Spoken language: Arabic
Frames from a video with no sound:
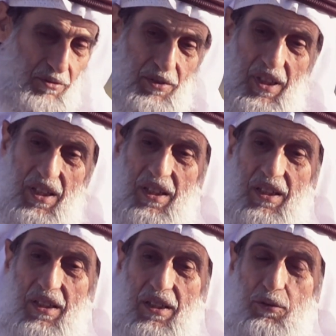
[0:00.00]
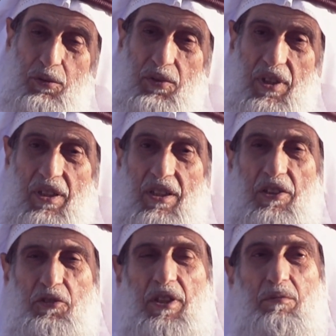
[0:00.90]
فالرسول صلى الله
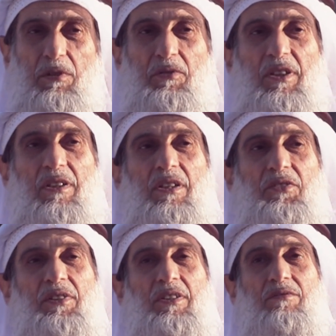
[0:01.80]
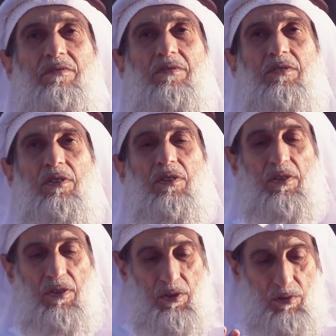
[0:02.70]
عليه وسلم رفع راسه
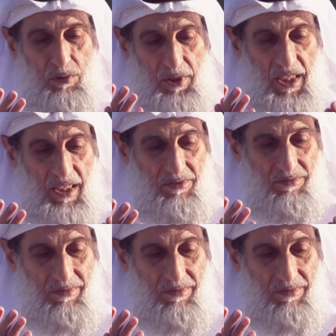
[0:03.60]
ودعا